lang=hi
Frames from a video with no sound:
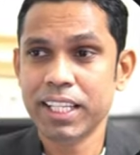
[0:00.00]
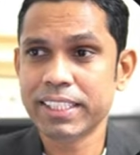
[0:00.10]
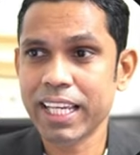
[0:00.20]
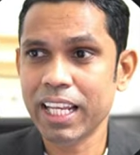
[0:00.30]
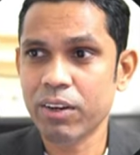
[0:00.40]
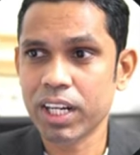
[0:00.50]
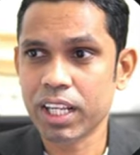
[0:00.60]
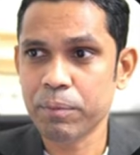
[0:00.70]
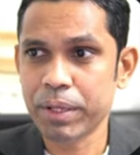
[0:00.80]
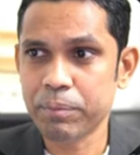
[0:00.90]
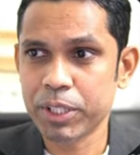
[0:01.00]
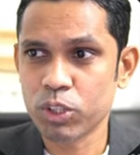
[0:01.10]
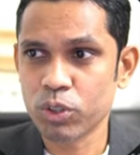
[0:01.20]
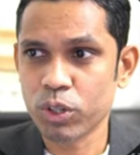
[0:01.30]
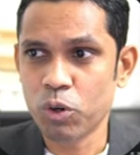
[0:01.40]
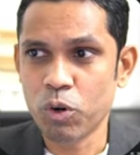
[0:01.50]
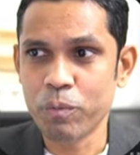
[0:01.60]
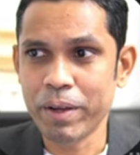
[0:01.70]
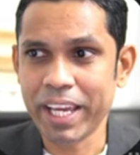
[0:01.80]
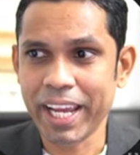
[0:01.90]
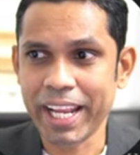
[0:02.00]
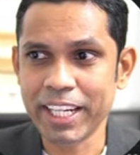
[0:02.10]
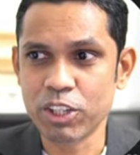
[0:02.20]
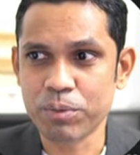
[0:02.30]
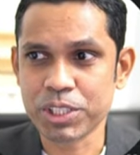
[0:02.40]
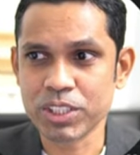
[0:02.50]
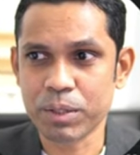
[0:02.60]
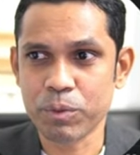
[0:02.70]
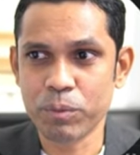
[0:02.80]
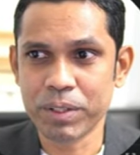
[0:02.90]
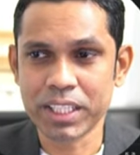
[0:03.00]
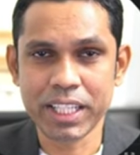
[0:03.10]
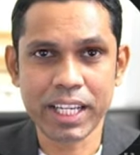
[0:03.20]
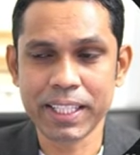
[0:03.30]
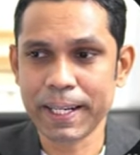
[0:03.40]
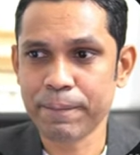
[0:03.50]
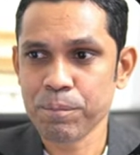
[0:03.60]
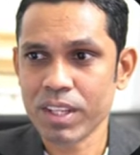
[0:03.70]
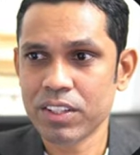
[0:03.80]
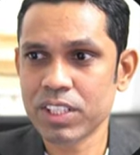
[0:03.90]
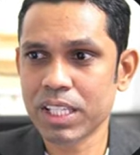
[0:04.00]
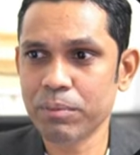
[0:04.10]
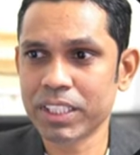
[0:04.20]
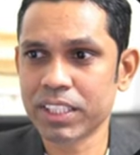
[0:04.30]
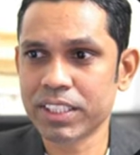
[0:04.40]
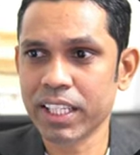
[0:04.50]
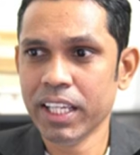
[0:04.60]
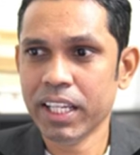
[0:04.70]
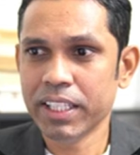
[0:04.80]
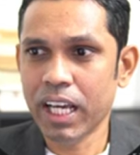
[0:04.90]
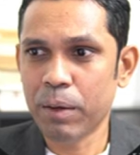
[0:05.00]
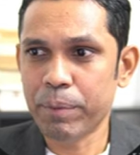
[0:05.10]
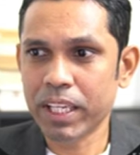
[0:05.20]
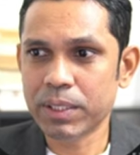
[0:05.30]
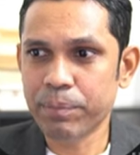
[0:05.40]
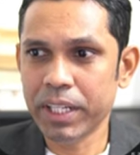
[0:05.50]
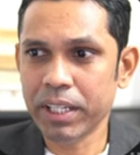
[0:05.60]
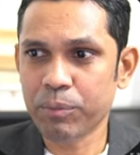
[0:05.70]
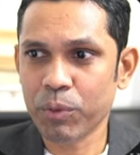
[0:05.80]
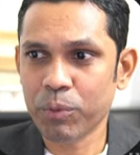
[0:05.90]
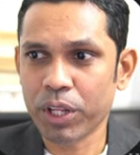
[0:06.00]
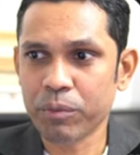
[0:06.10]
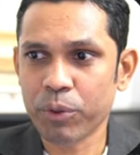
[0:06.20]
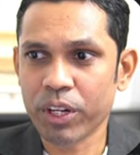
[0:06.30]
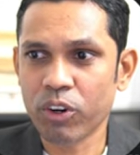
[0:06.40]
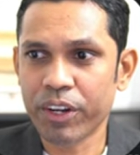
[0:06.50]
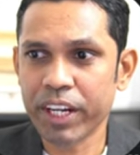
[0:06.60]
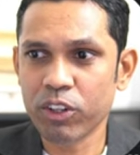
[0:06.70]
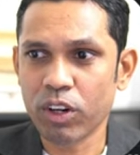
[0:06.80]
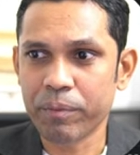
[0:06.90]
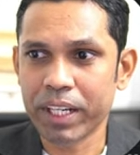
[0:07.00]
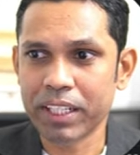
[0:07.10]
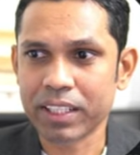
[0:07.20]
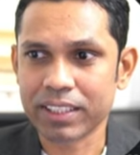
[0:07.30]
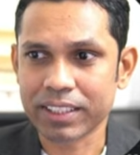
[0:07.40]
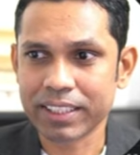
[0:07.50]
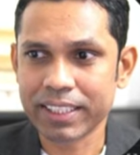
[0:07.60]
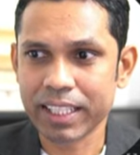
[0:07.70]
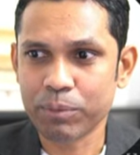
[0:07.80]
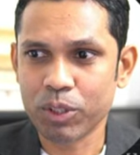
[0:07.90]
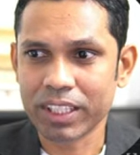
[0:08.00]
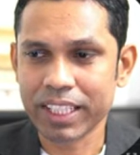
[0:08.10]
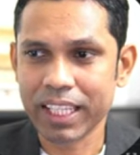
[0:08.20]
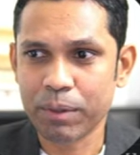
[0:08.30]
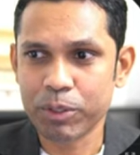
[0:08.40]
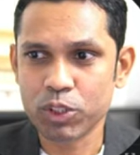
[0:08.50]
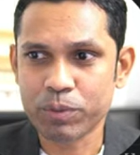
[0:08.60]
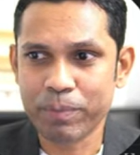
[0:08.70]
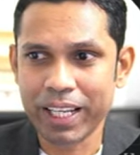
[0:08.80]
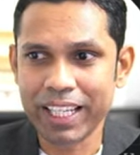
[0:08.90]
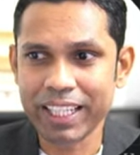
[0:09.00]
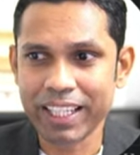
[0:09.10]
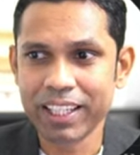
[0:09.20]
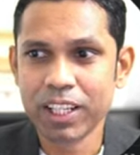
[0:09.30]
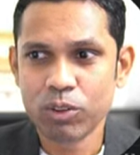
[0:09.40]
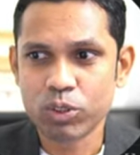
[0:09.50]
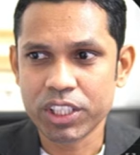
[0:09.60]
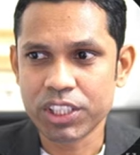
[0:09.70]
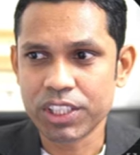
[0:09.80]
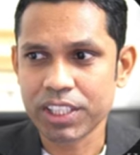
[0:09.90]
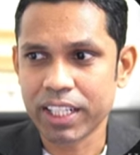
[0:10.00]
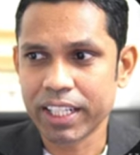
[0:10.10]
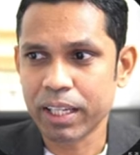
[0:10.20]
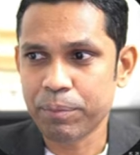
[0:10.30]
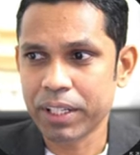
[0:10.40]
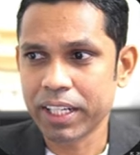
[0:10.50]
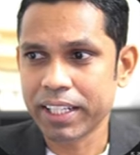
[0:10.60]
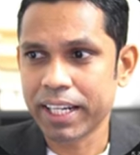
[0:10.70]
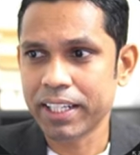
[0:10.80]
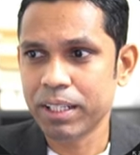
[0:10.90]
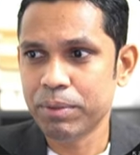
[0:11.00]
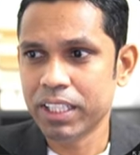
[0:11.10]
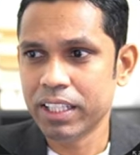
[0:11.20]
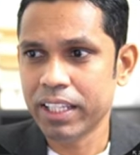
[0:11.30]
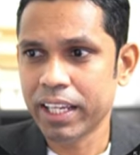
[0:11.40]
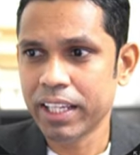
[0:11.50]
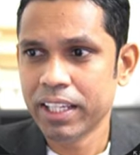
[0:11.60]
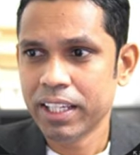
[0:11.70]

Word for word: इसके अलावा अगर आप यहाँ पे देखोगे होम है एडिट ऑप्शन आपको ऊपर दिखाई दे रहा है जिसकी मदद से यहाँ पे इस पी के पूरे के पूरे कॉन्टेंट को आप एडिट कर सकते हैं जैसे आपको लगता है यहाँ पे जो स्पेलिंग है उसे चेंज करना या फिर ये टाइटल ही बदल देना है